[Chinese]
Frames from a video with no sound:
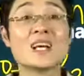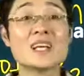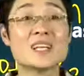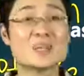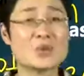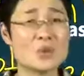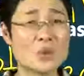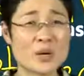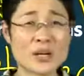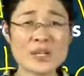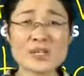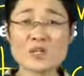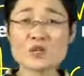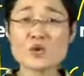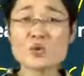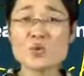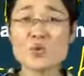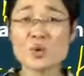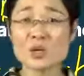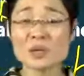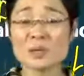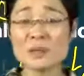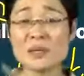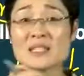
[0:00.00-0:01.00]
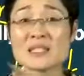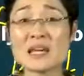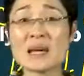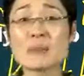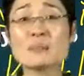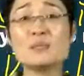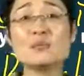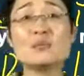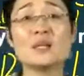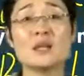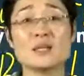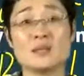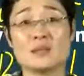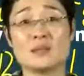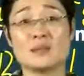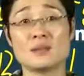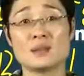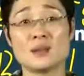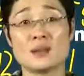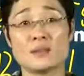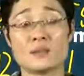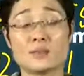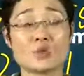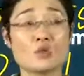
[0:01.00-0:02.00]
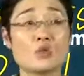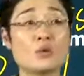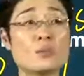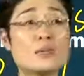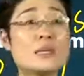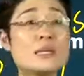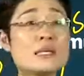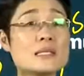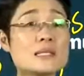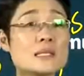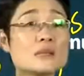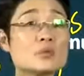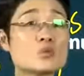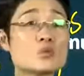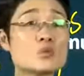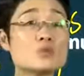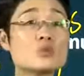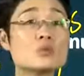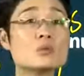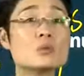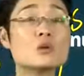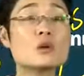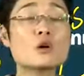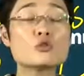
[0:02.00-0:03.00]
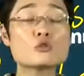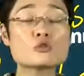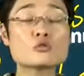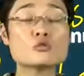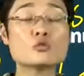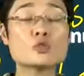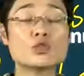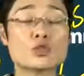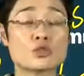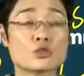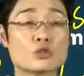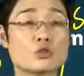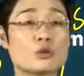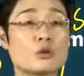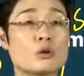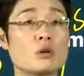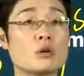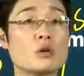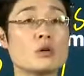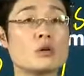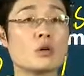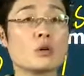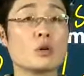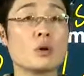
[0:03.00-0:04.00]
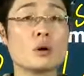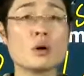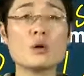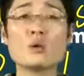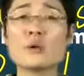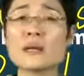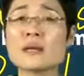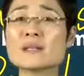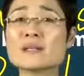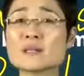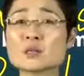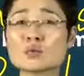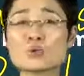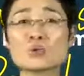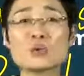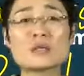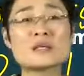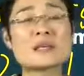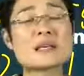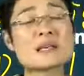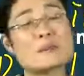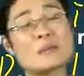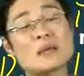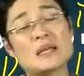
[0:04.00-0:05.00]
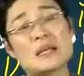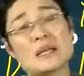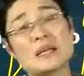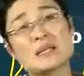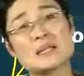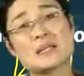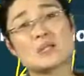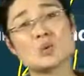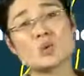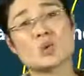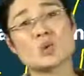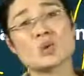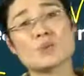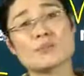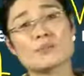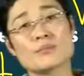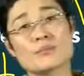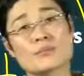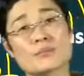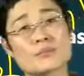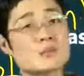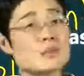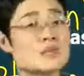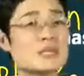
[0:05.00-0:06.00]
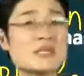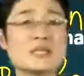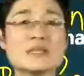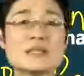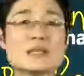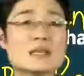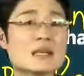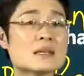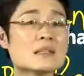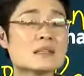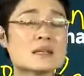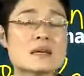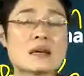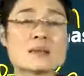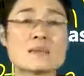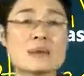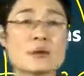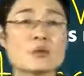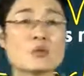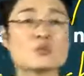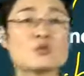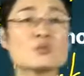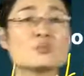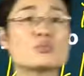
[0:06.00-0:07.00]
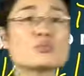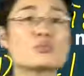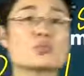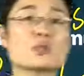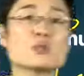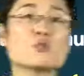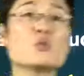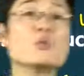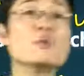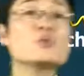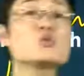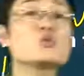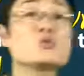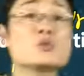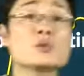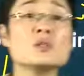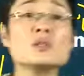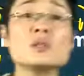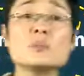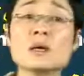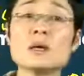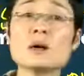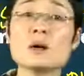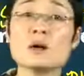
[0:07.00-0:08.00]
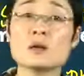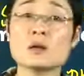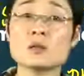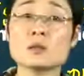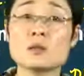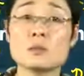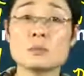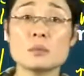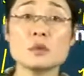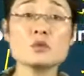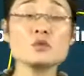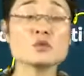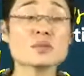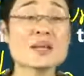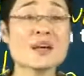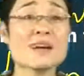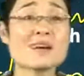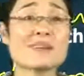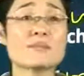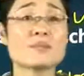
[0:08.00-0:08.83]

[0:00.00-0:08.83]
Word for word: 我跟你说，我的名字还不恶心呢。我们以前读高中的时候，后来这个同学再也没联系过。你现在他在干嘛？我都不知道。我们群里面好像也没有他。